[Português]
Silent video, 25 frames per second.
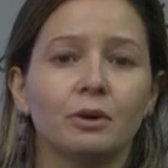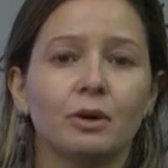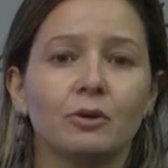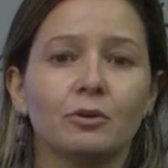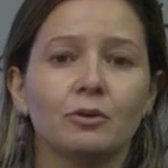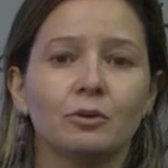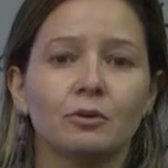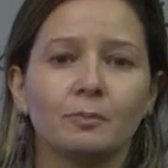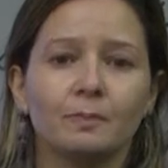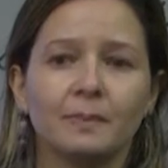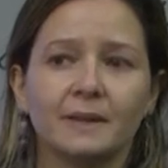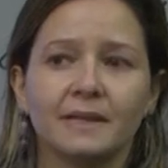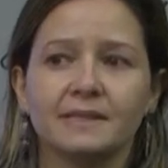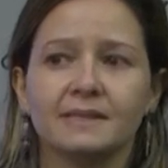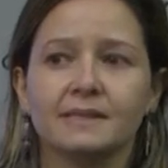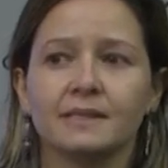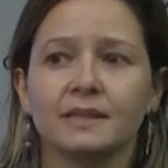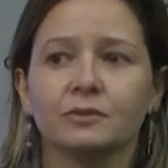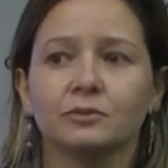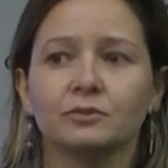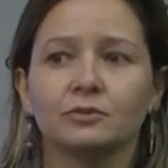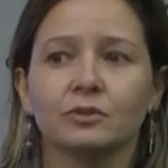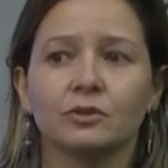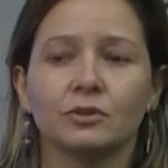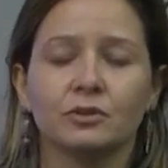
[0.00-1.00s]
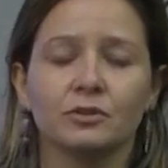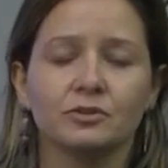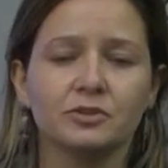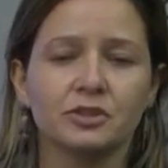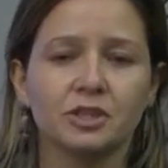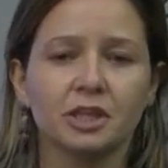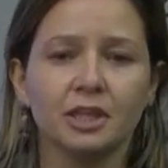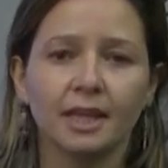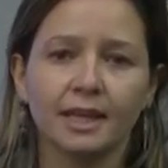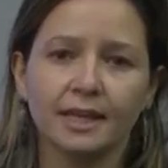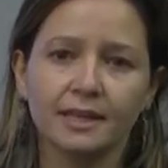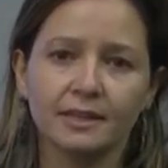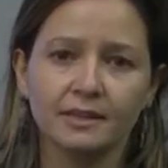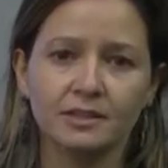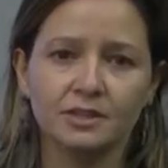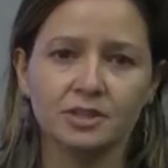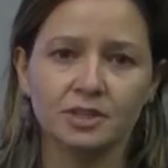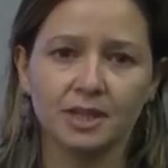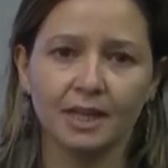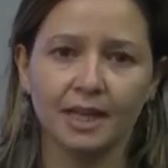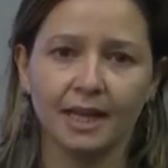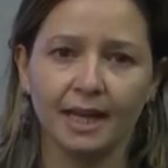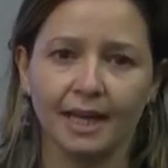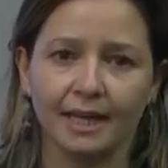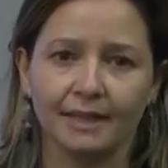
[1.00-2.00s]
a ocupação do continente
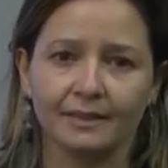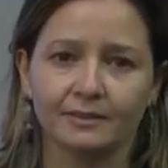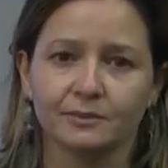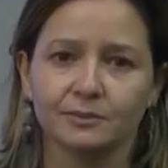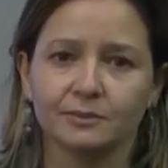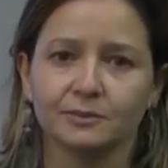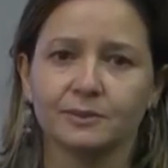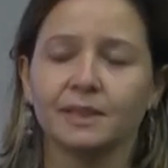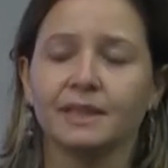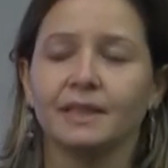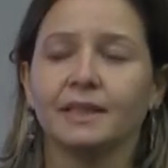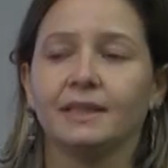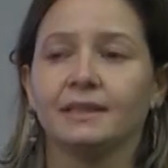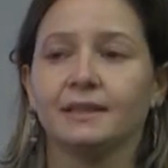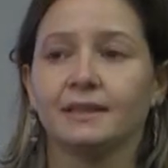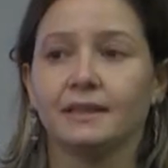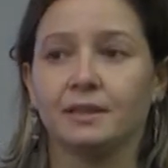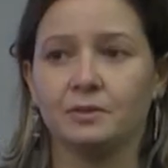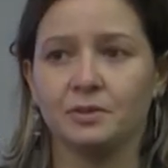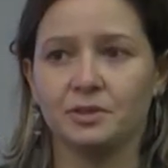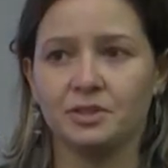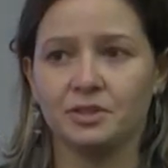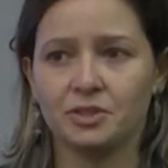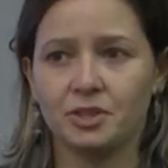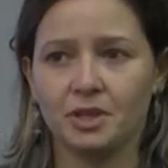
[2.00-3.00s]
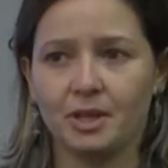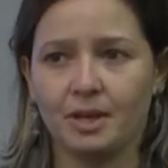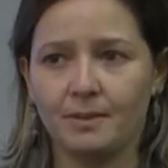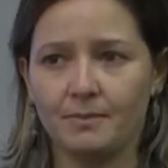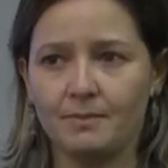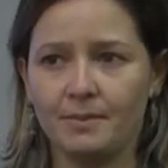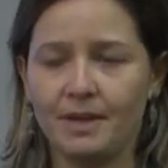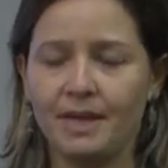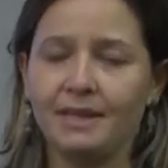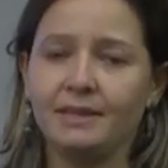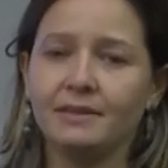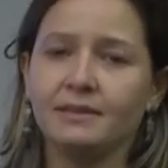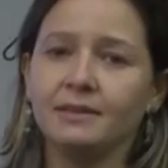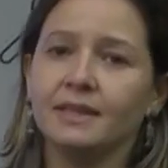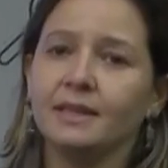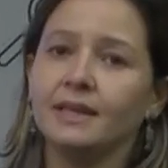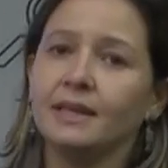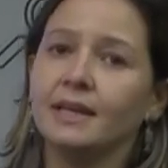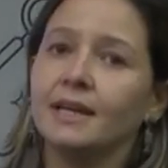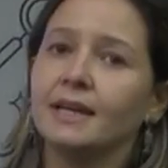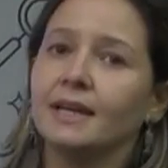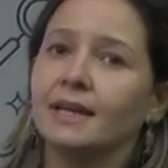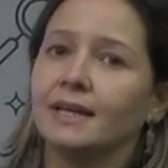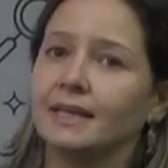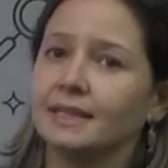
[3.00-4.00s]
gelado. Então, antigamente,
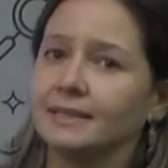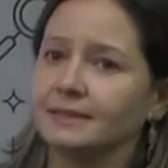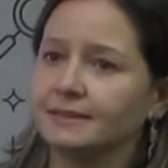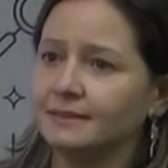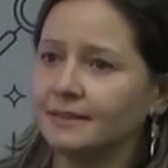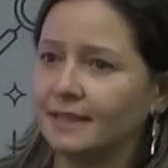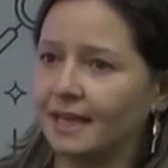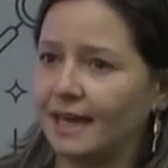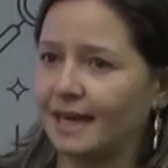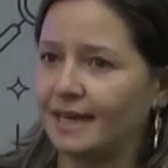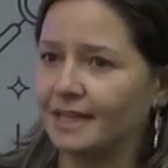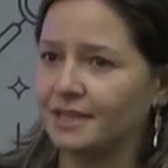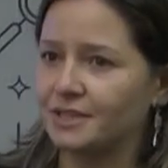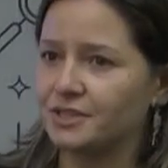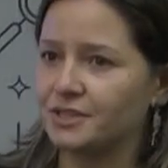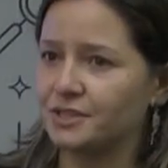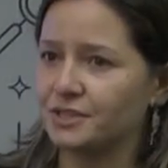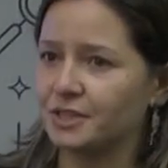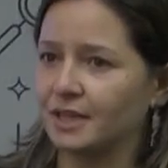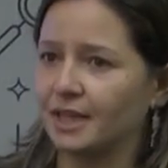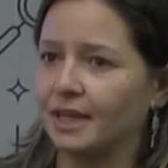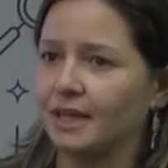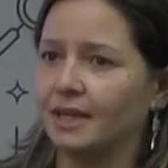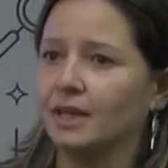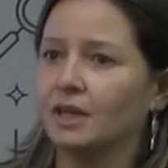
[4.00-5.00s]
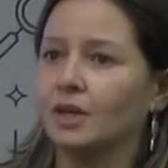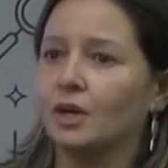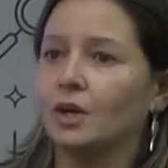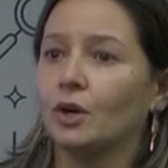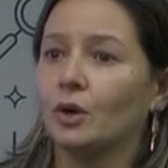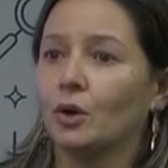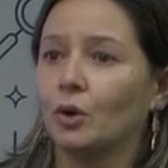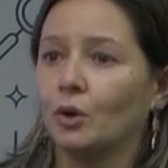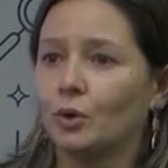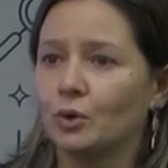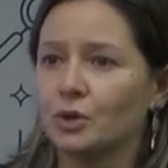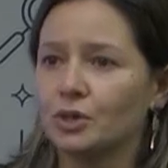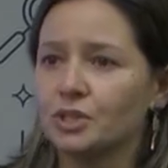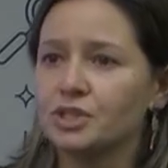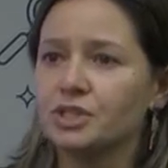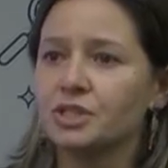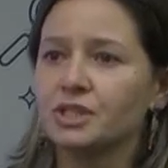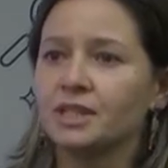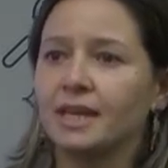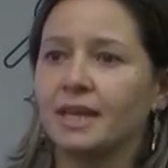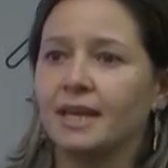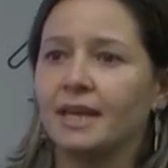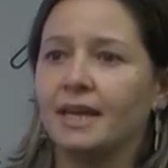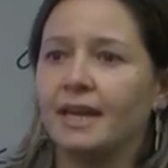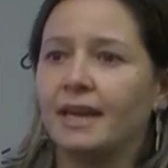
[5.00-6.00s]
Antártida.
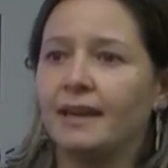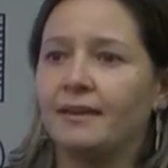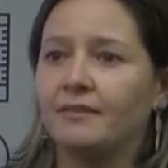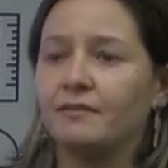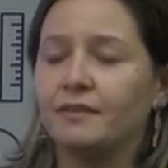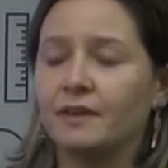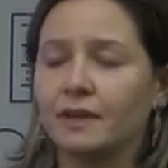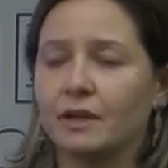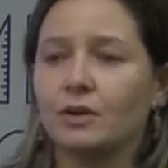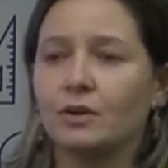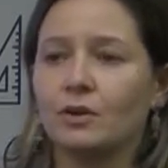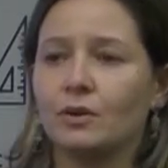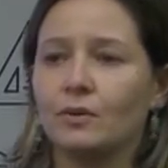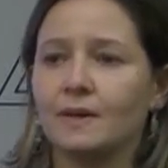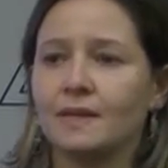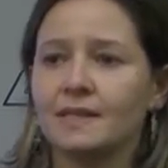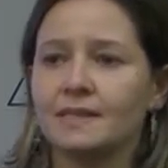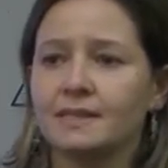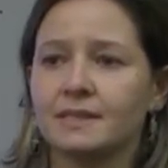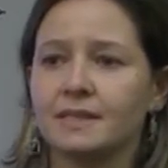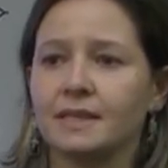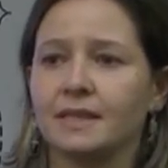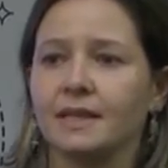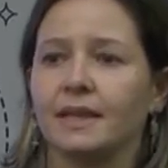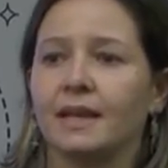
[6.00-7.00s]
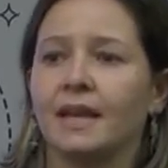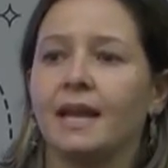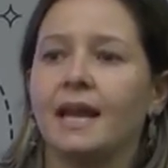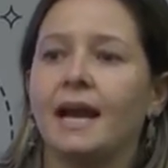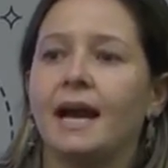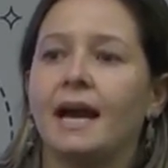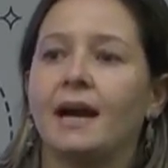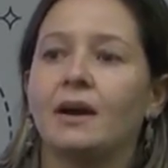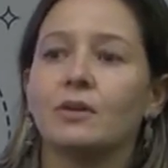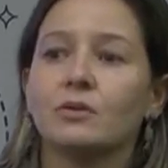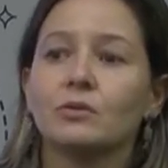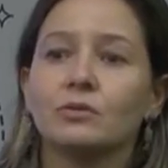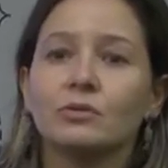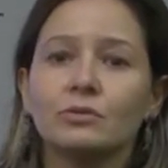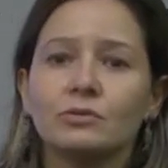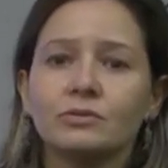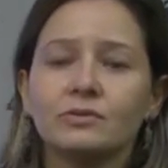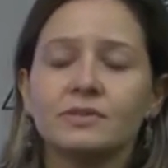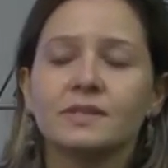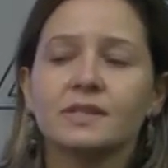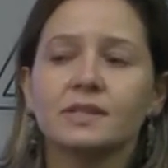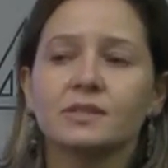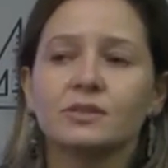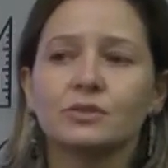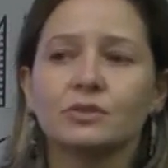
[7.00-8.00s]
Hoje ficou assim.
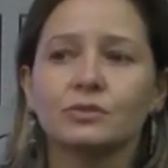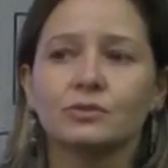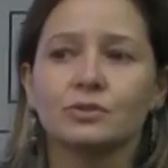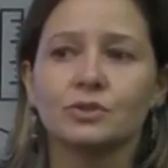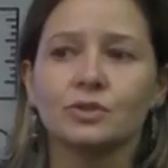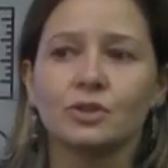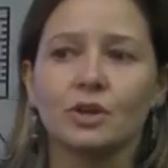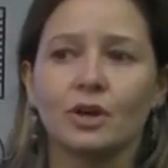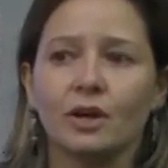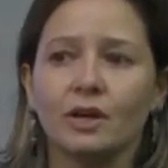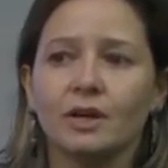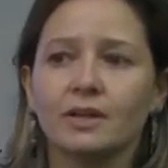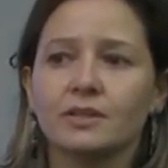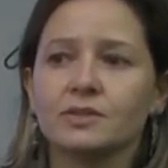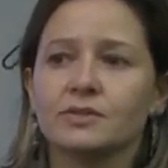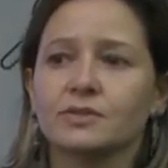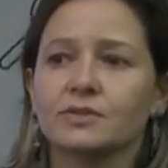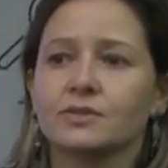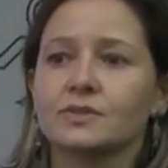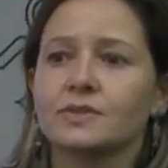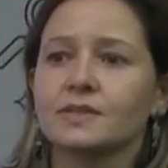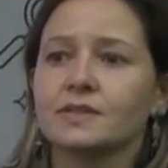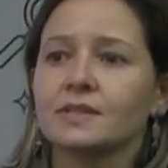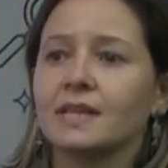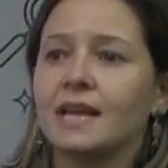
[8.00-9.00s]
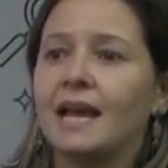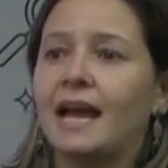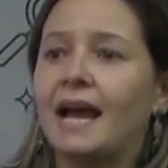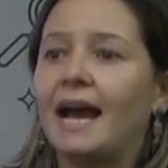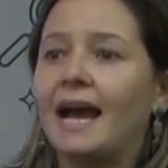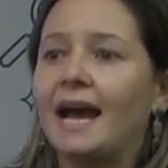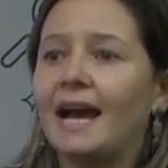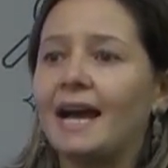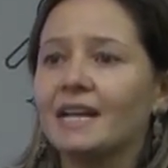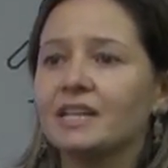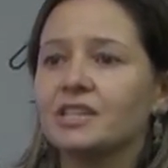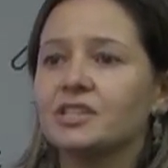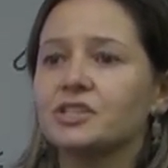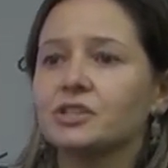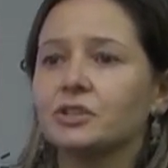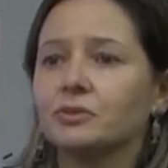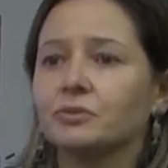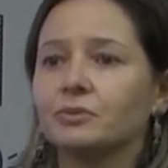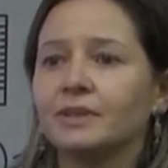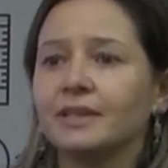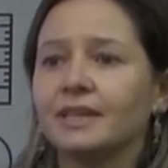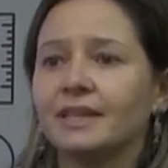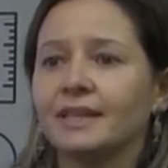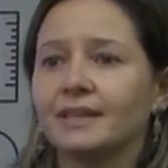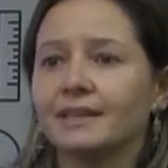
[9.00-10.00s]
Alguns estudiosos acham que